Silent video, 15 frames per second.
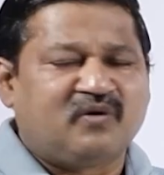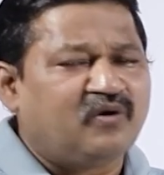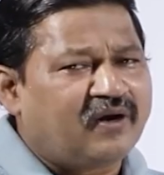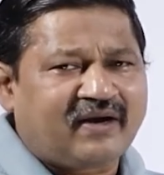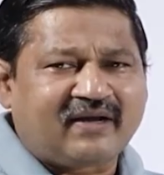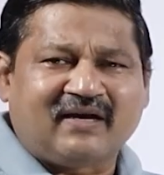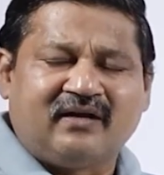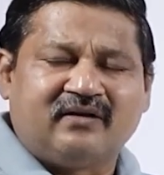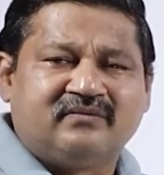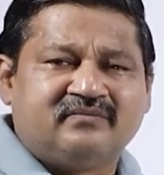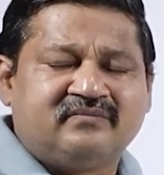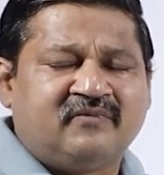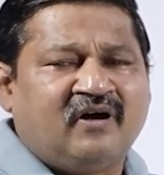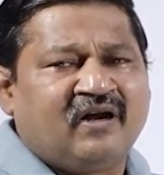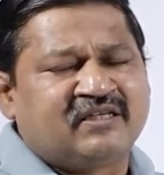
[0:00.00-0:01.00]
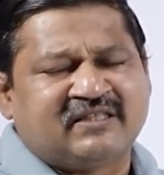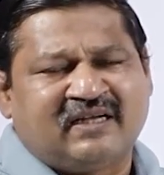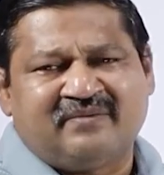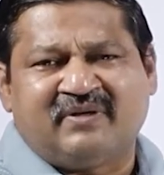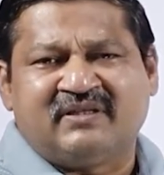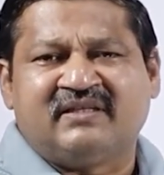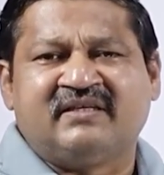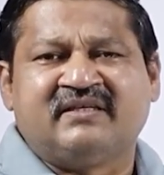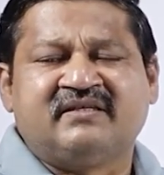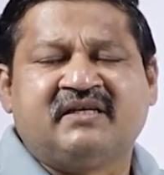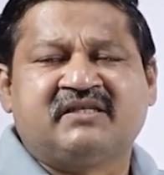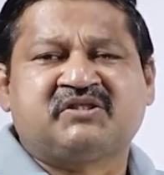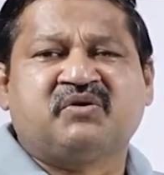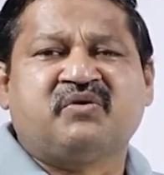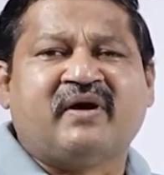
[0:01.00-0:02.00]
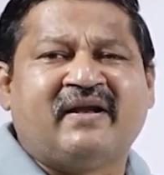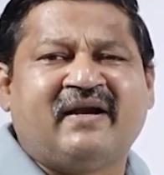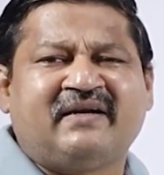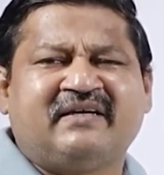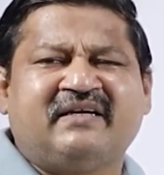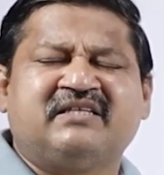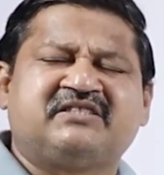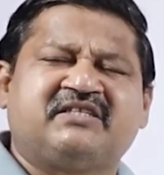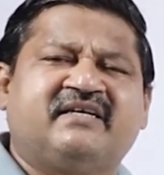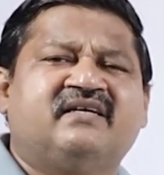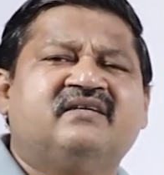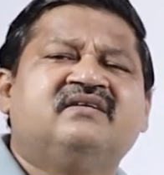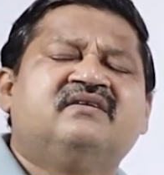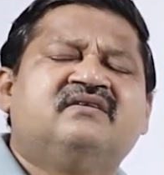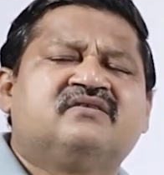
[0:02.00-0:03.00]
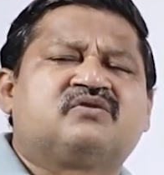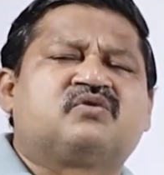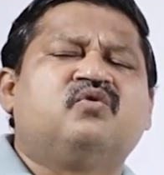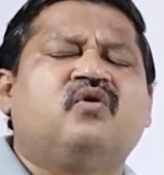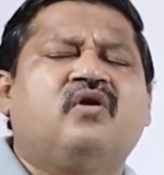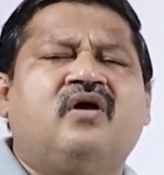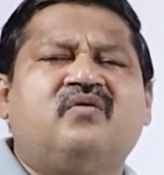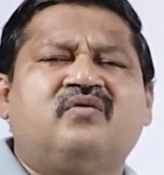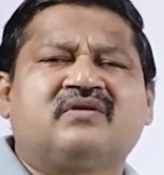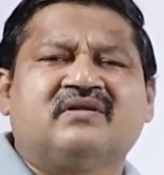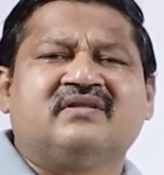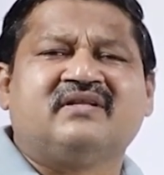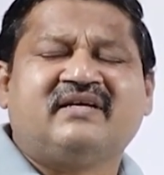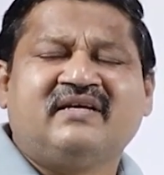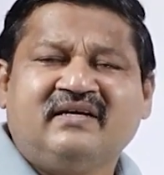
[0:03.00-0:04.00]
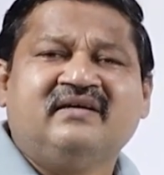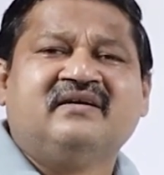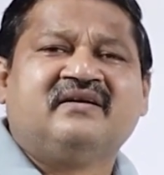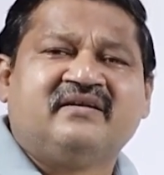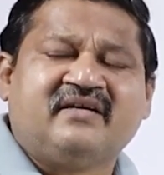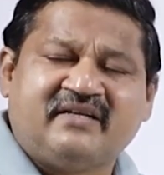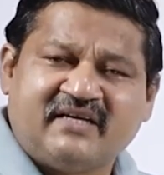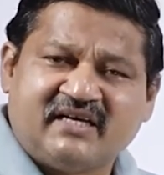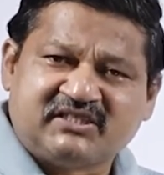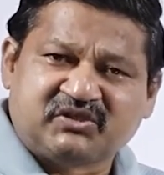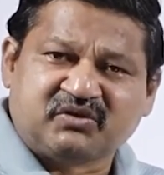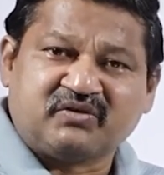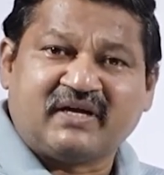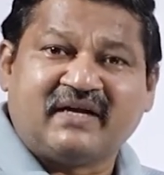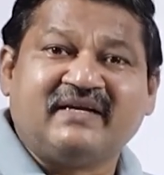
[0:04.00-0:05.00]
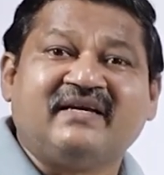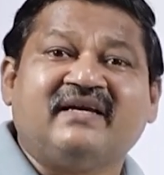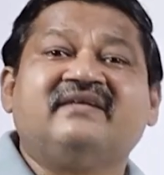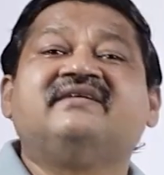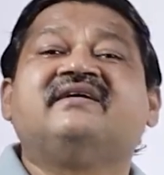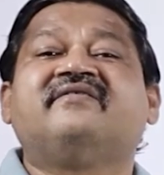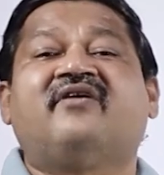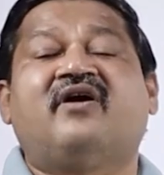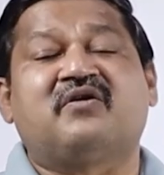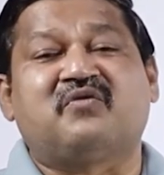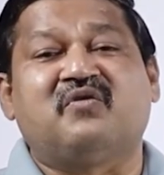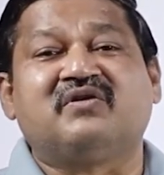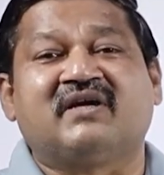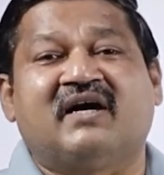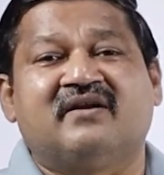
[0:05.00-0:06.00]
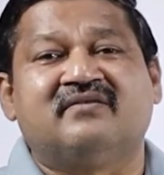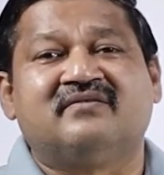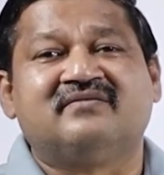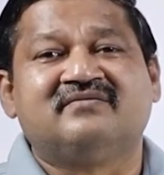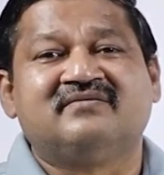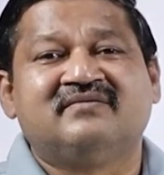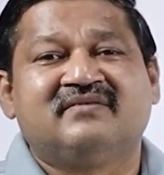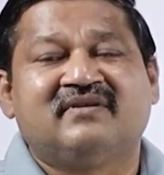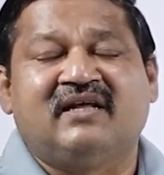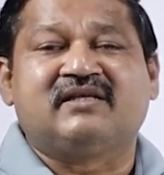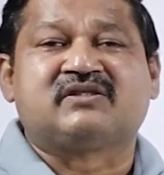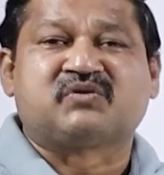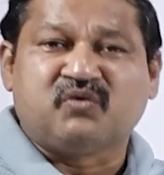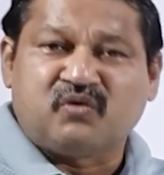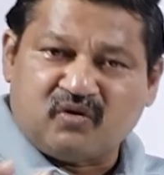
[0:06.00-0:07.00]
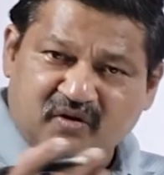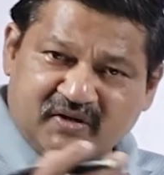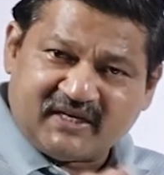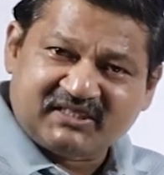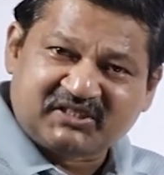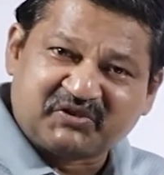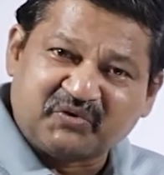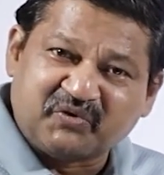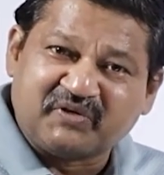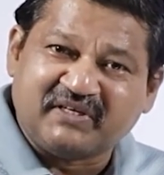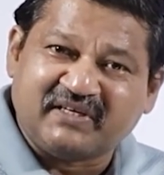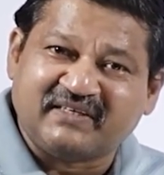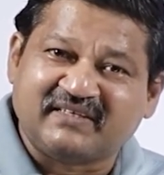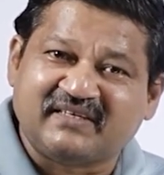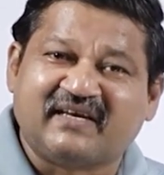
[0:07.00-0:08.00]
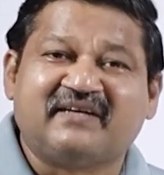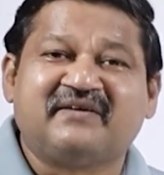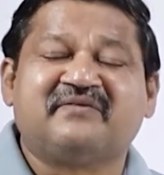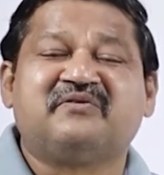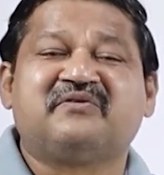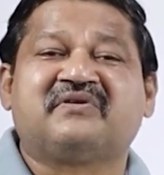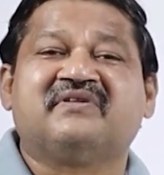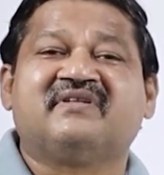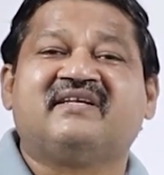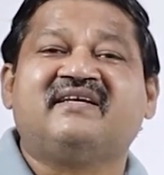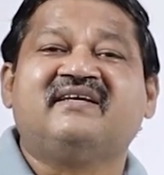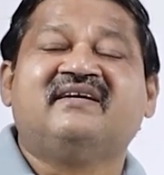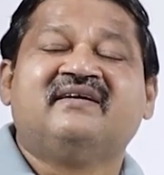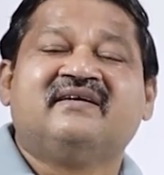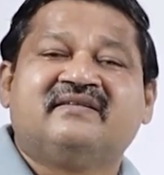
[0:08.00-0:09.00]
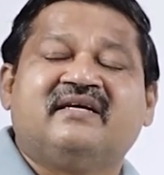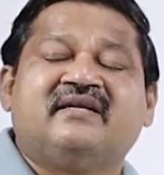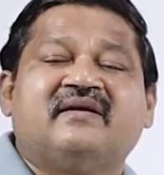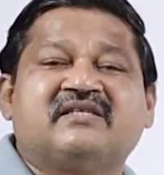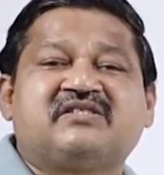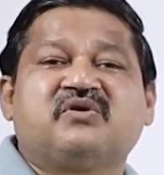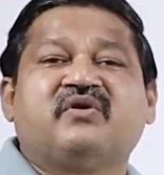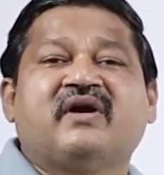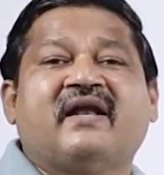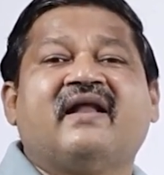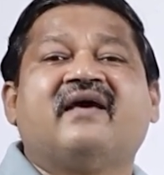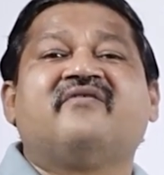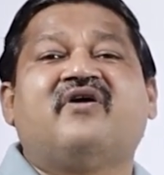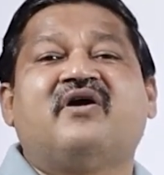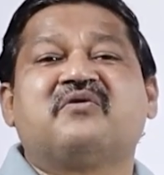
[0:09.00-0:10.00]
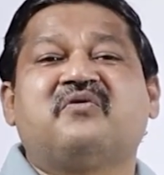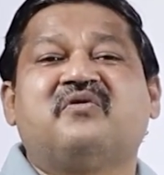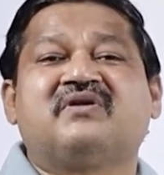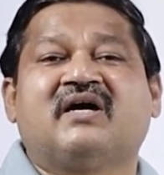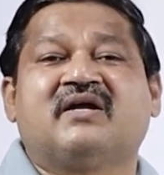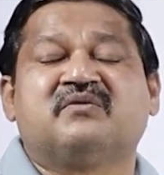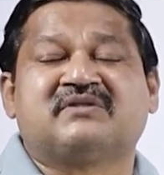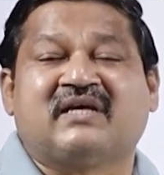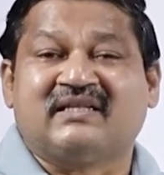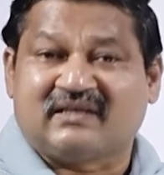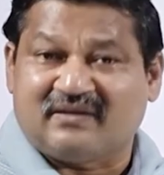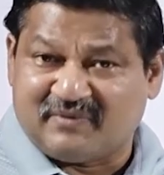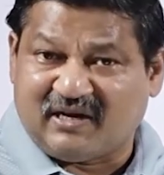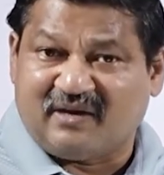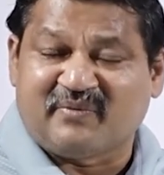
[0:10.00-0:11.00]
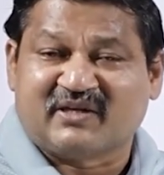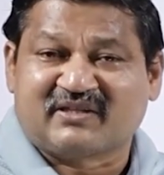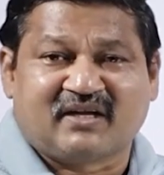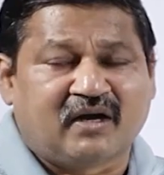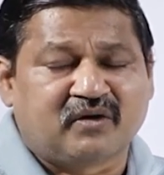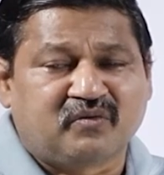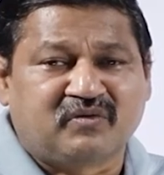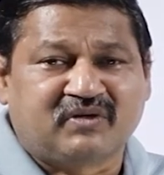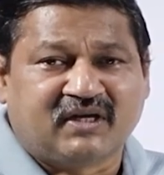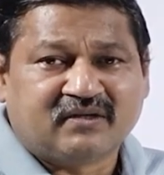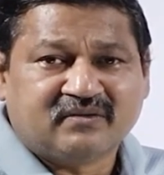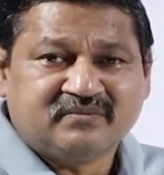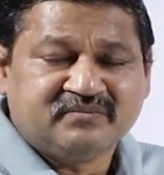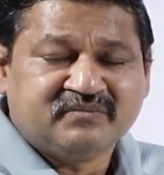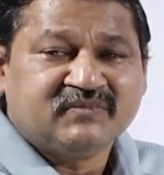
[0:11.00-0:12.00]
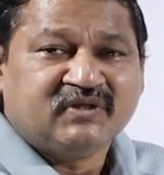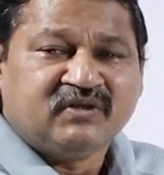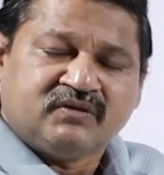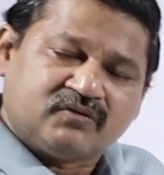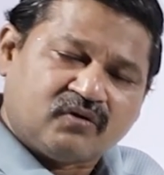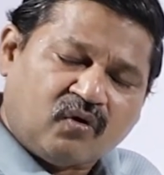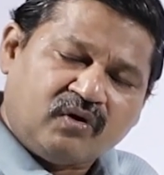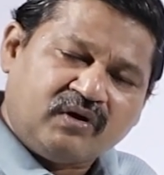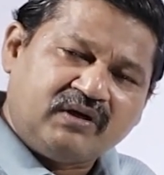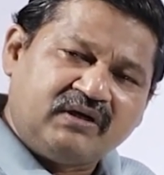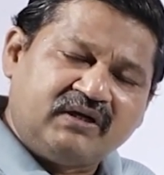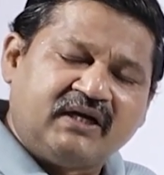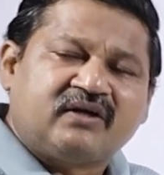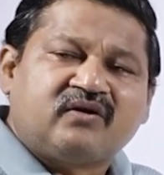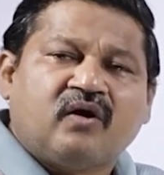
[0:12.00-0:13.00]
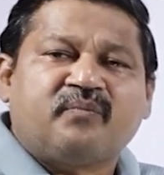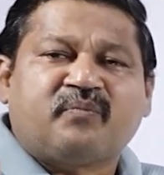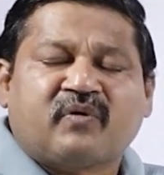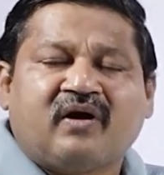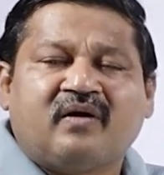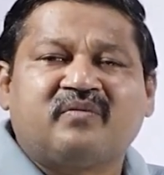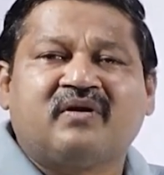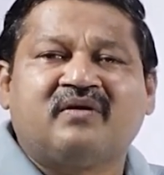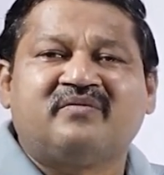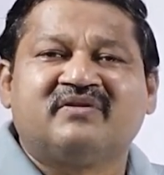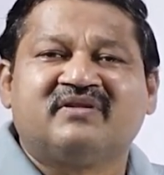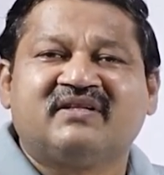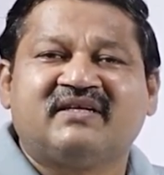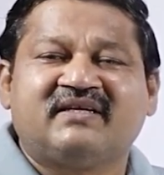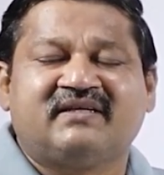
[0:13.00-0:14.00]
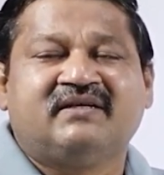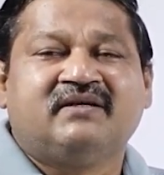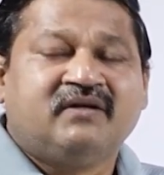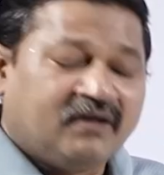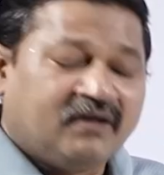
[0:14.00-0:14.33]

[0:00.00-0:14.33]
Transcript: రెండు రకాలు మామూలుగా చాలామంది ఎస్యుఎన్ఐటీహెచ్ఏ స్కూల్లో ఉంటుంది నేను ఎస్యుఎన్ఈఈ వాడుకుంటాను లేదా స్కూల్లో ఎస్యుఈఎన్ ఉంటుంది నేను ఎస్యుఎన్ఐ వాడుకుంటాను సంతకం ఇలా పెడతాను అంటుంటారు రెండిట్లో ప్రాబ్లం ఉంది